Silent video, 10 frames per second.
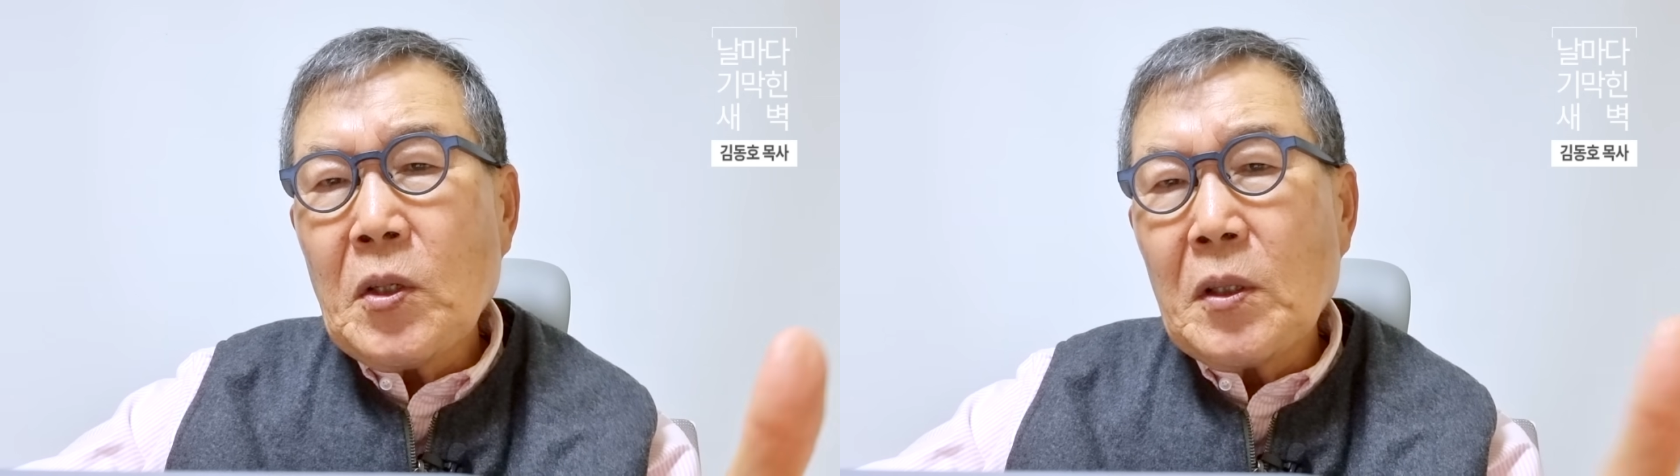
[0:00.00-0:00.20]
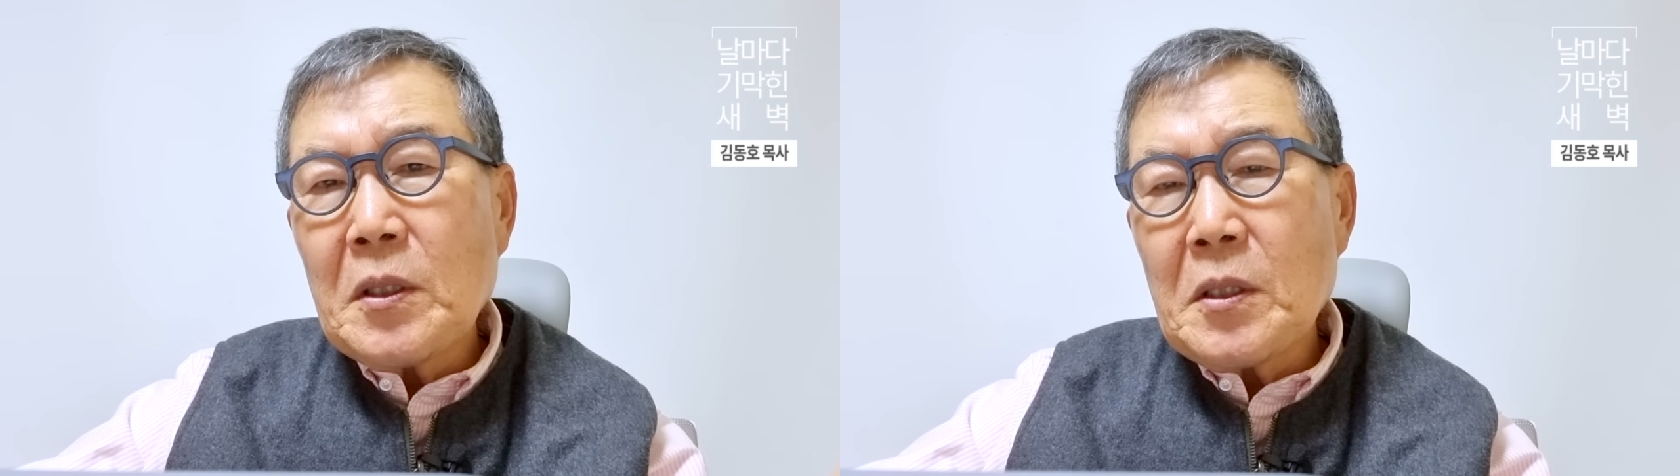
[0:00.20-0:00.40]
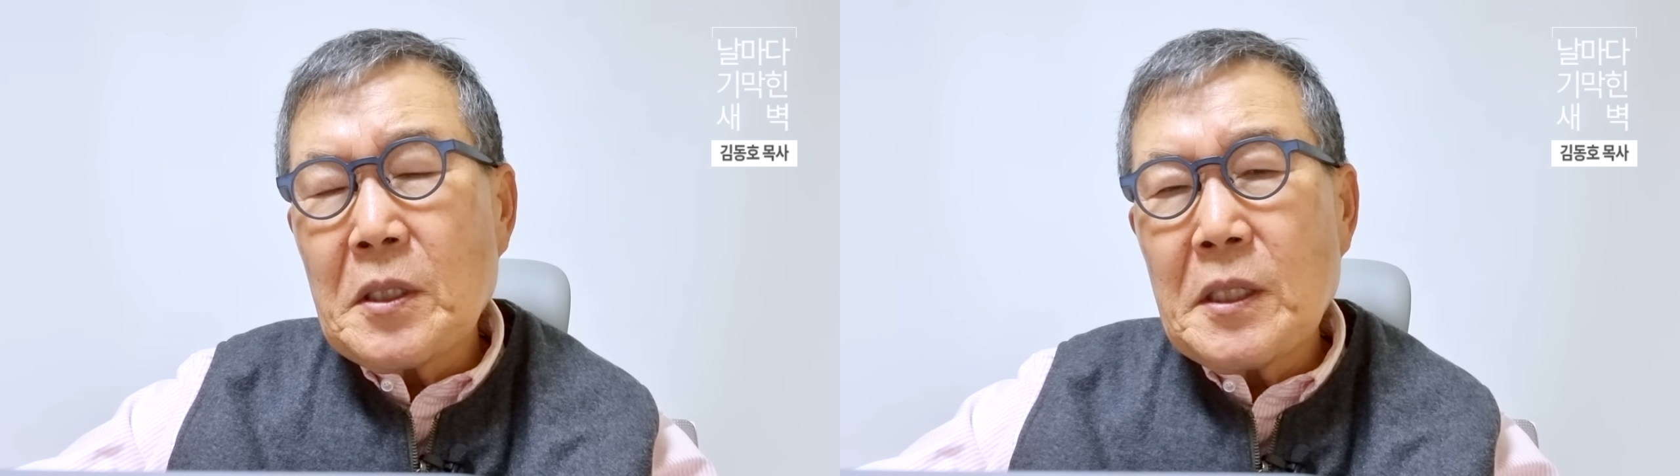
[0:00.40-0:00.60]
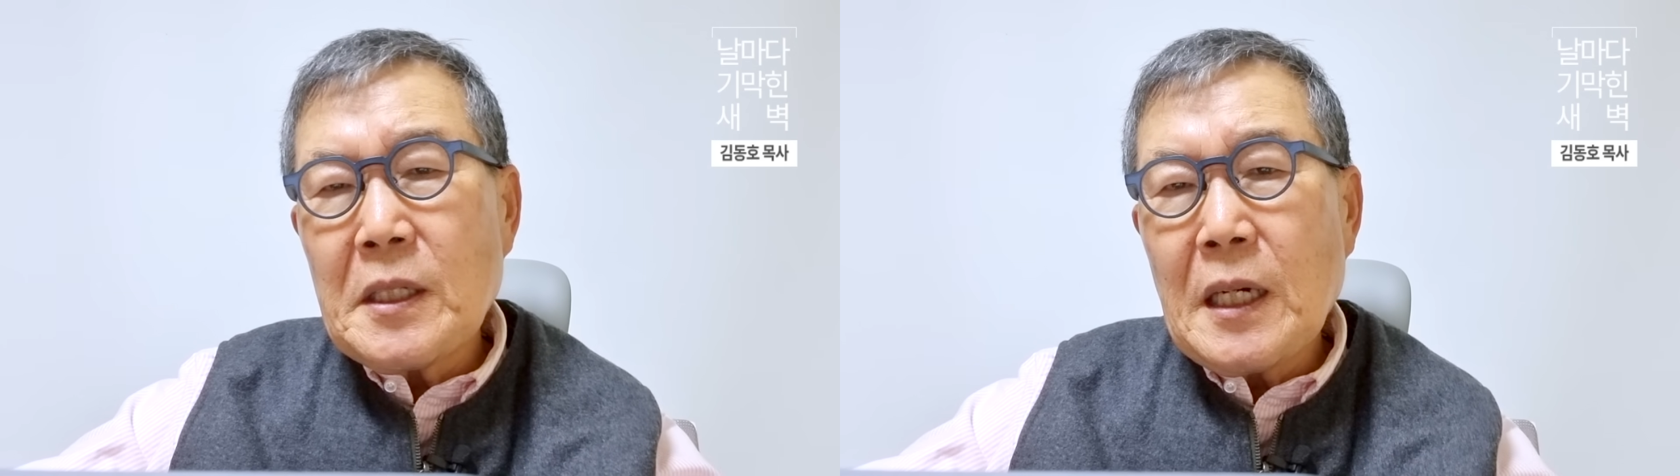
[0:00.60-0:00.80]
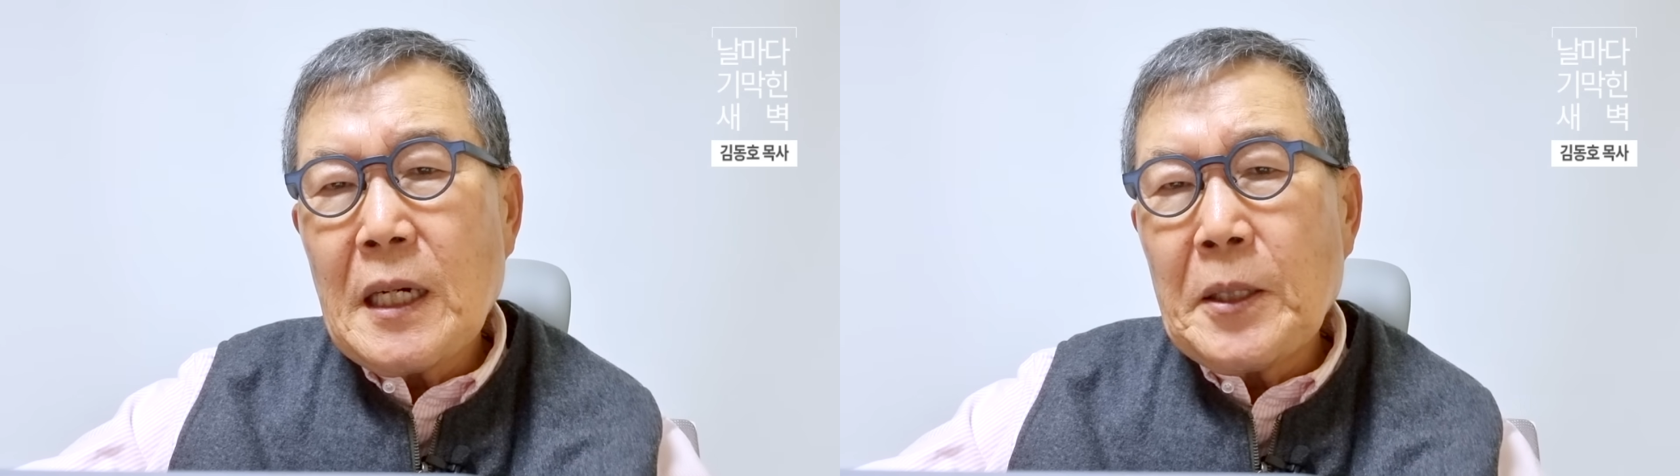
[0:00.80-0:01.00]
겪는
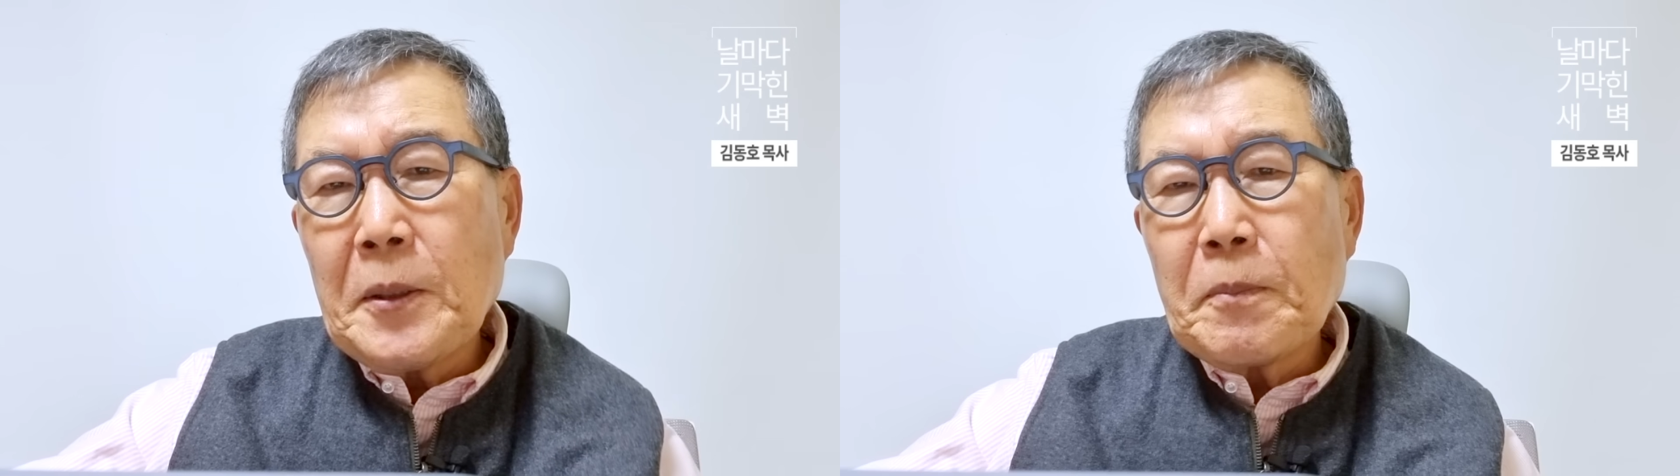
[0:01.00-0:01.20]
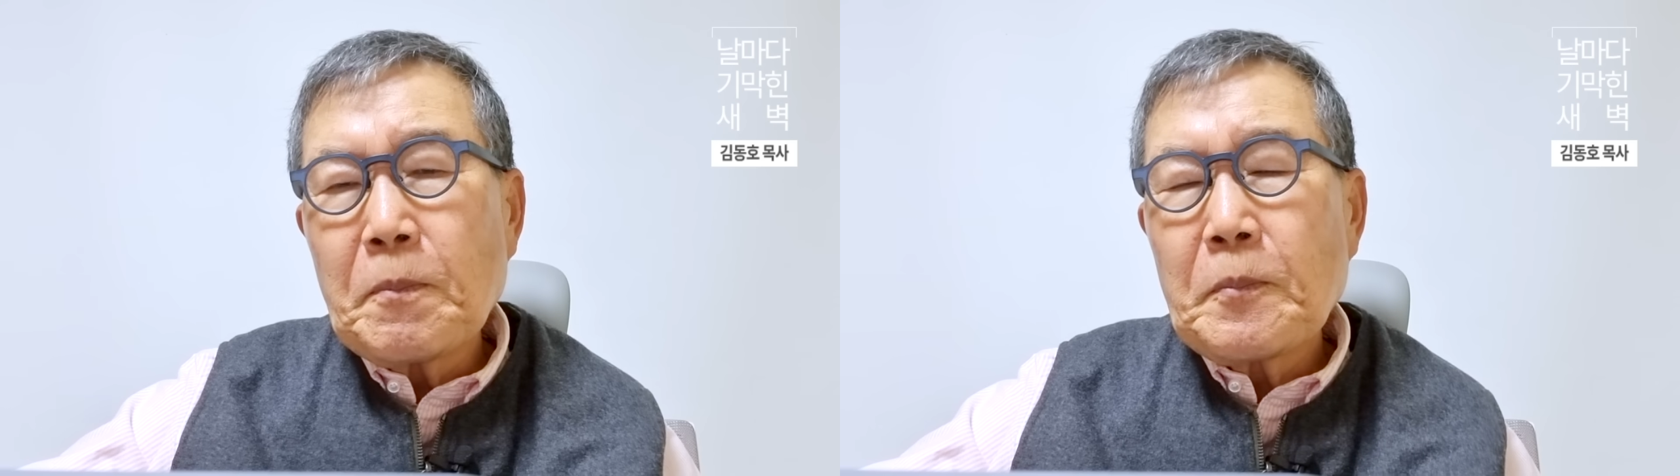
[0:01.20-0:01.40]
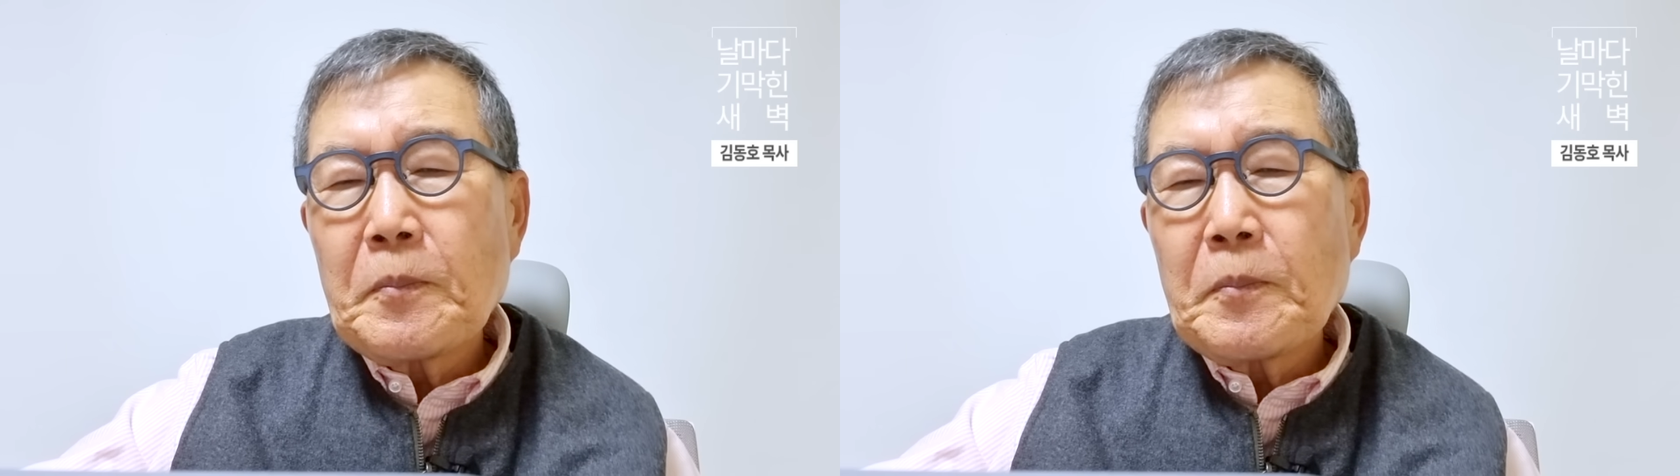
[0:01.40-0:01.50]
것이잖아요.